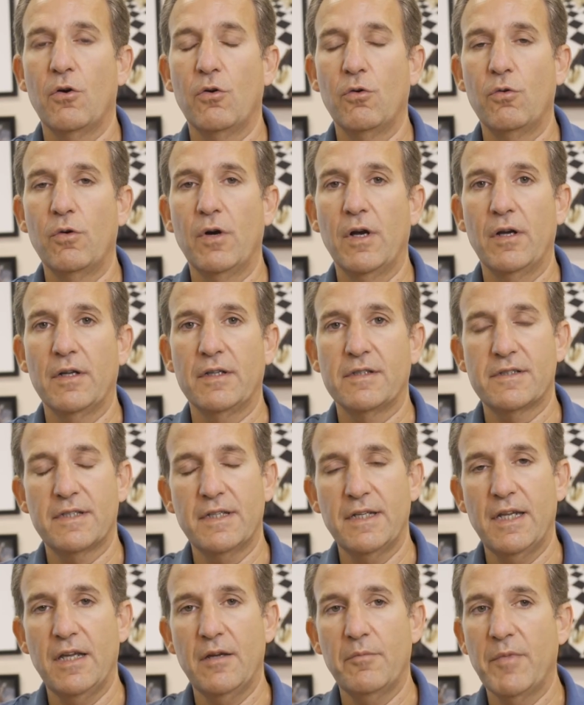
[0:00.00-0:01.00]

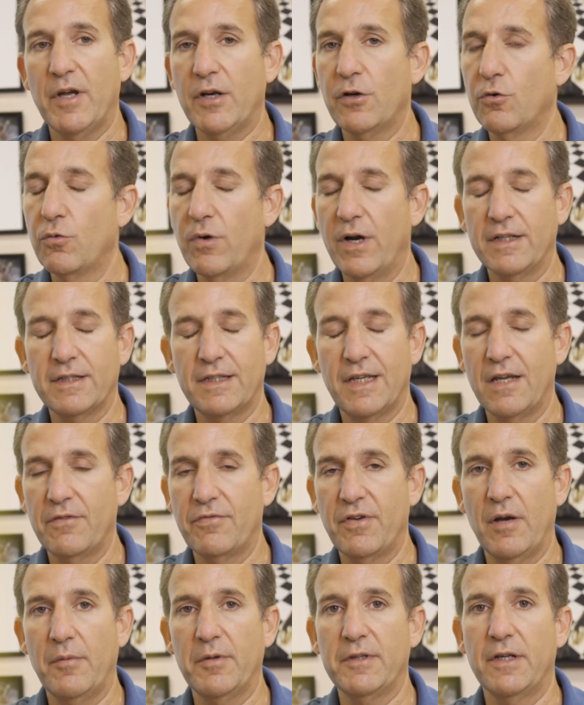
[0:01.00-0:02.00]
والسنة منه وقت
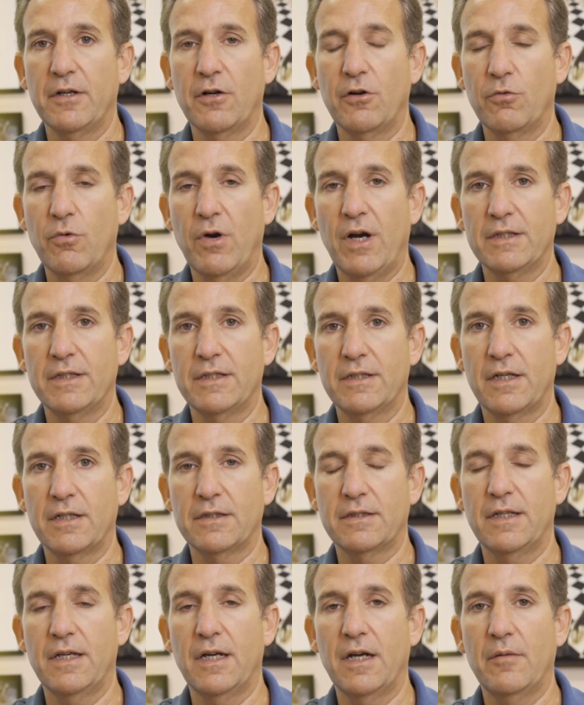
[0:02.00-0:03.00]
كافي أبدا أنه الواحد
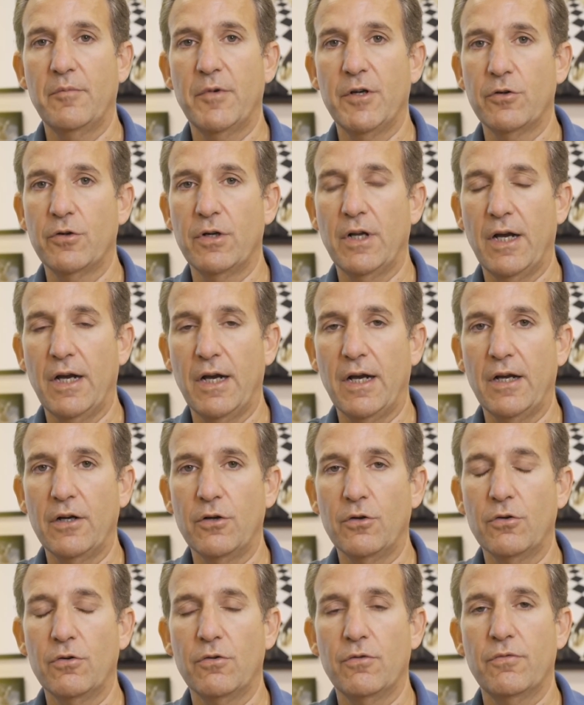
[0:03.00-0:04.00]
يتخطيها منه
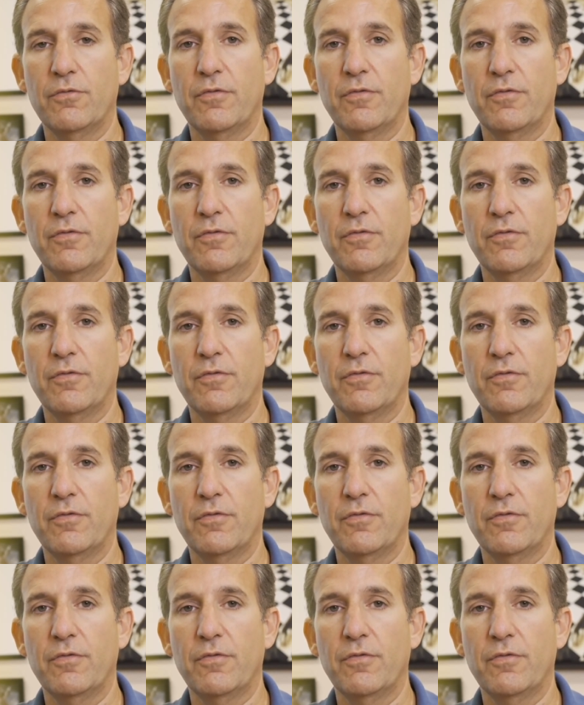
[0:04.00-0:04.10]
لحاله